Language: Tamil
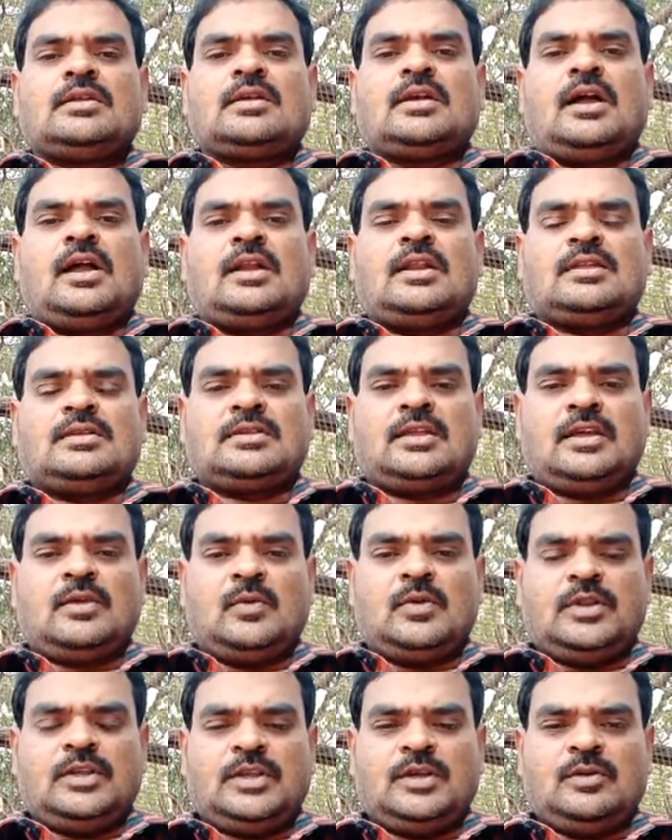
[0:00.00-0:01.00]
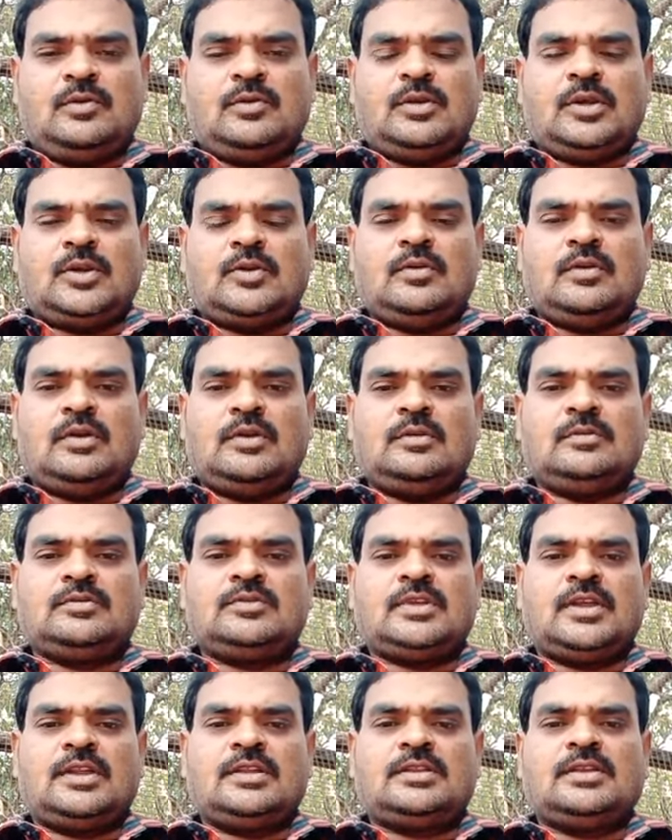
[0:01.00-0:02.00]
காலத்தாளுடைய உணர்வுகளும்
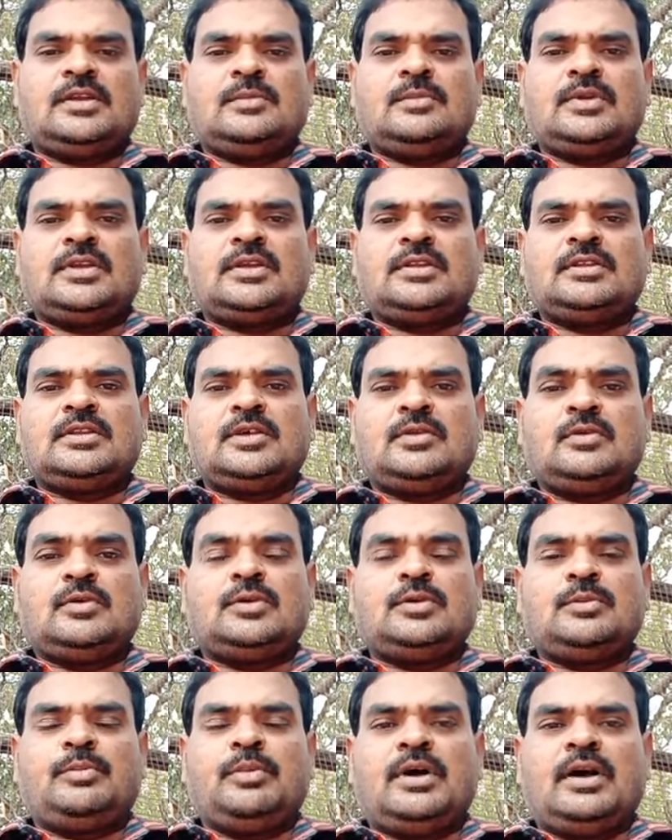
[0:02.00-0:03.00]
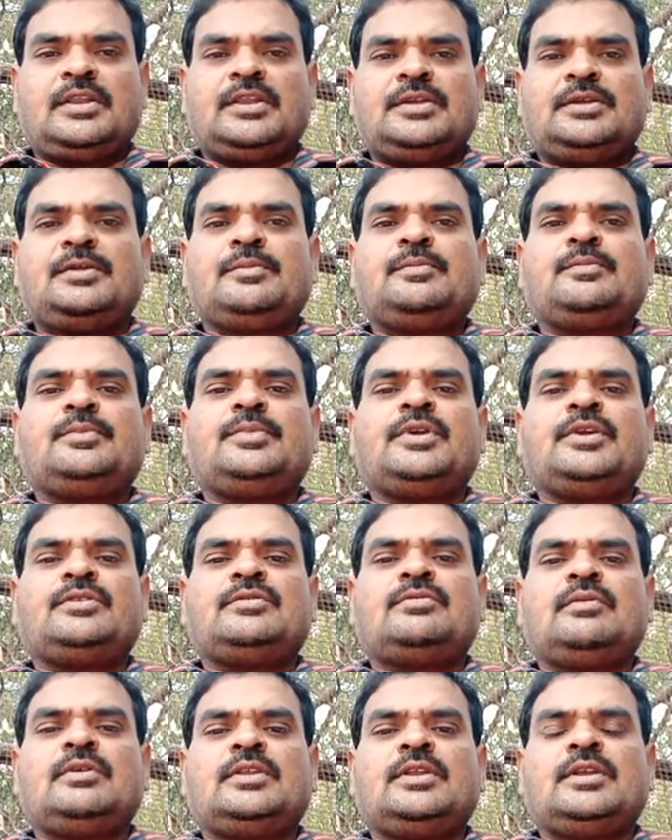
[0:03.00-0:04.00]
சரித்திரம் மிகுந்த ஒரு பாதையும்
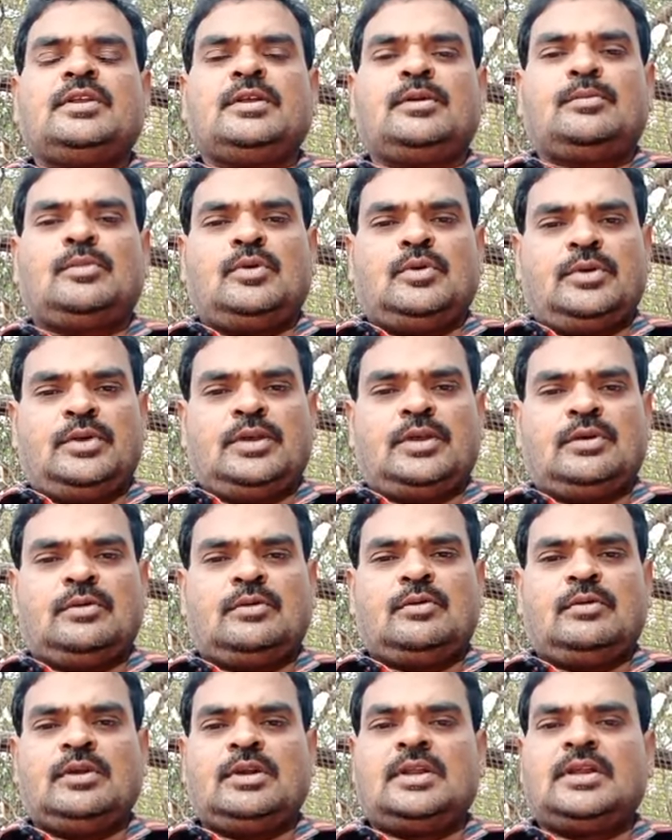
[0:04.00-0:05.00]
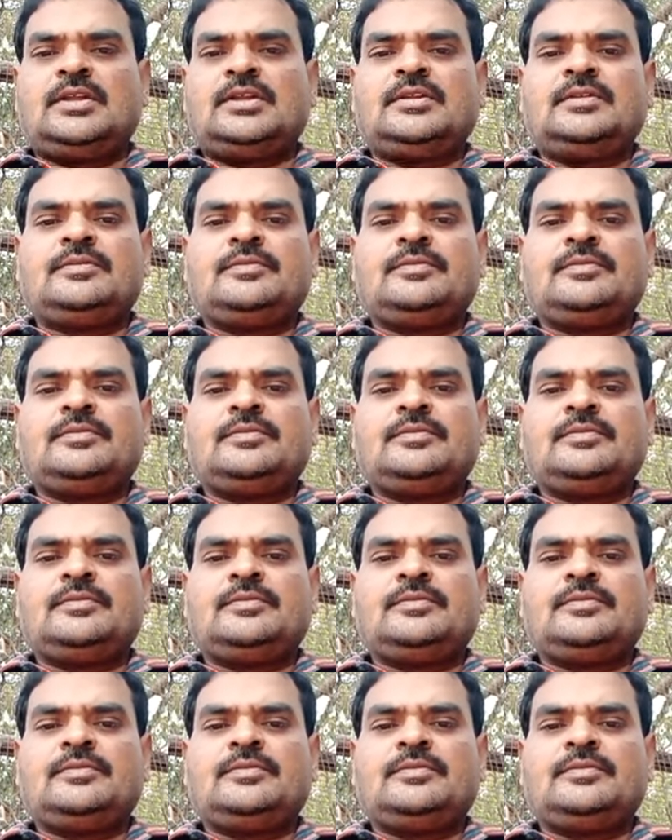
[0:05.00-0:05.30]
பேசுவதே நம்மளுடைய கொள்கை